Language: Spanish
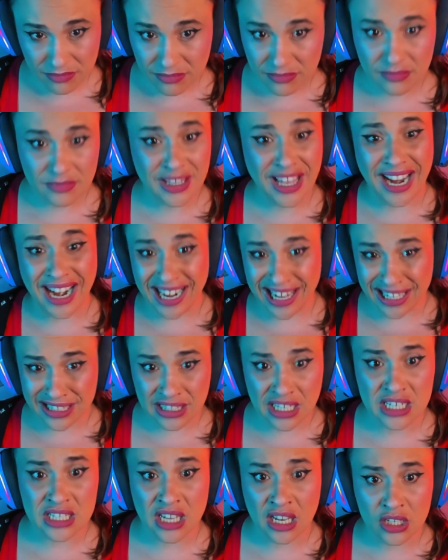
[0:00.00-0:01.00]
de
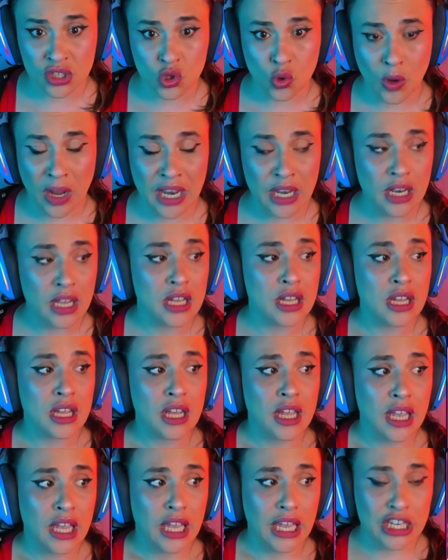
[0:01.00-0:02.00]
carácter sexual,
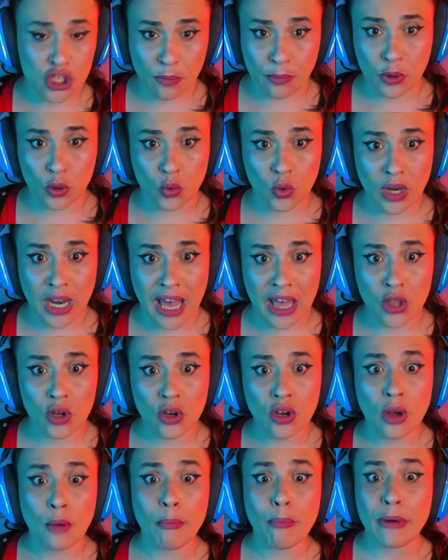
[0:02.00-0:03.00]
eso por un lado,
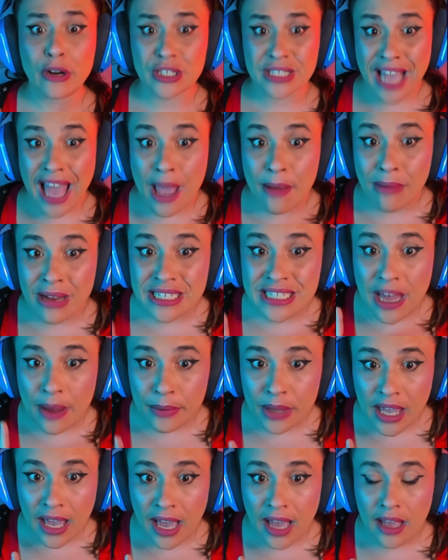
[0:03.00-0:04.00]
pero es que además
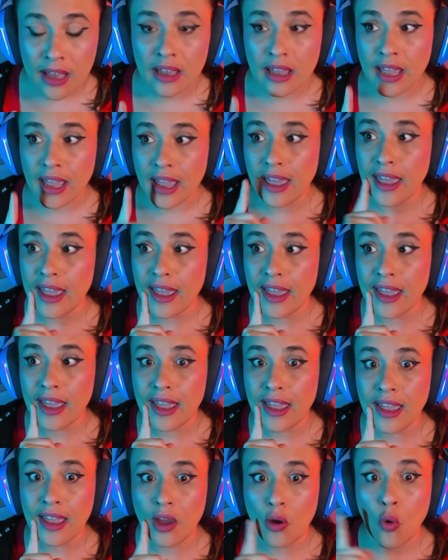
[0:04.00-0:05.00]
había
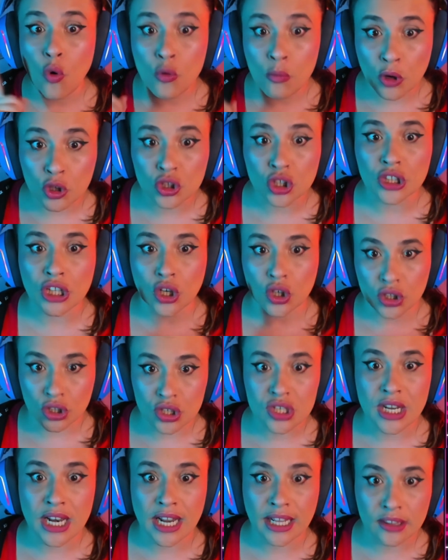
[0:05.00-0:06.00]
eh, un montón de
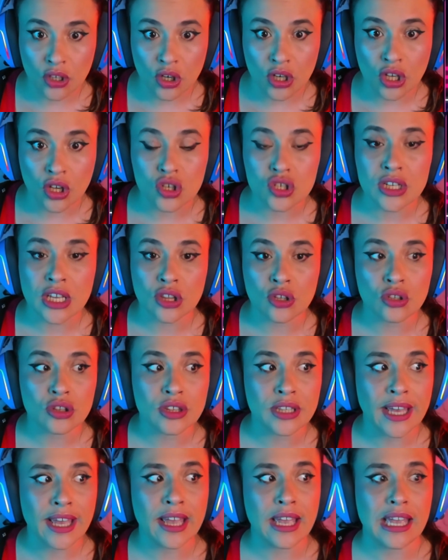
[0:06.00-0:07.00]
correos electrónicos en
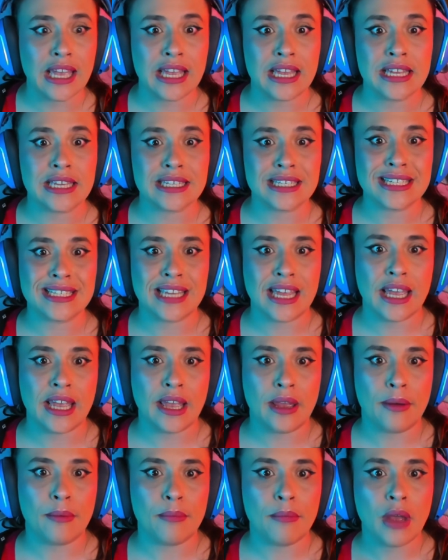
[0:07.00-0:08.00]
donde eh,
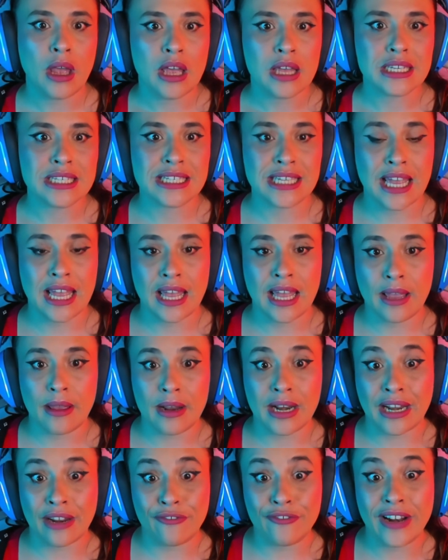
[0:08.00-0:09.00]
se, se
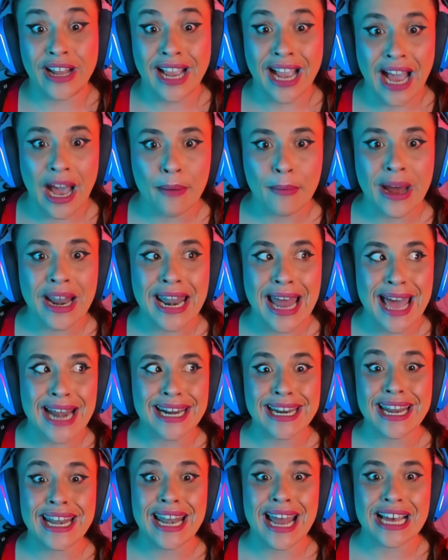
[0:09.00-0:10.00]
reflejaba la
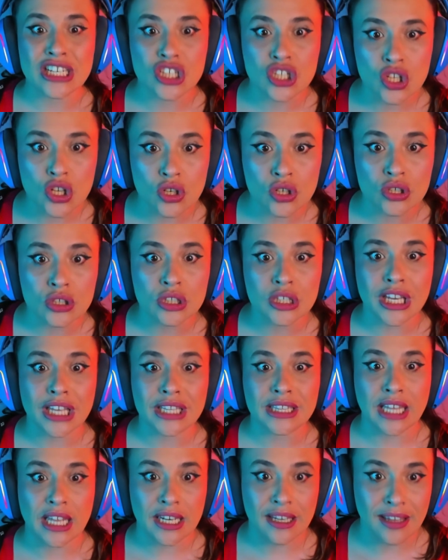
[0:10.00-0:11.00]
relación que
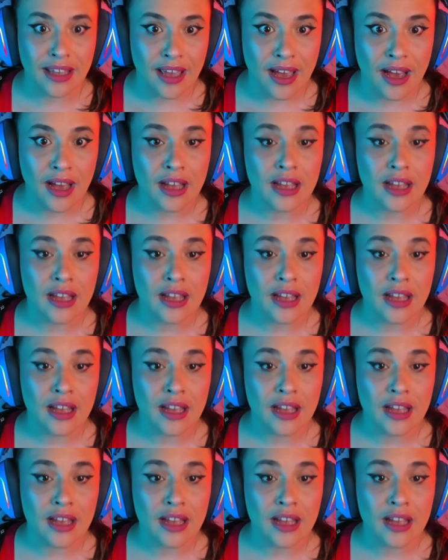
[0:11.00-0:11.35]
tenía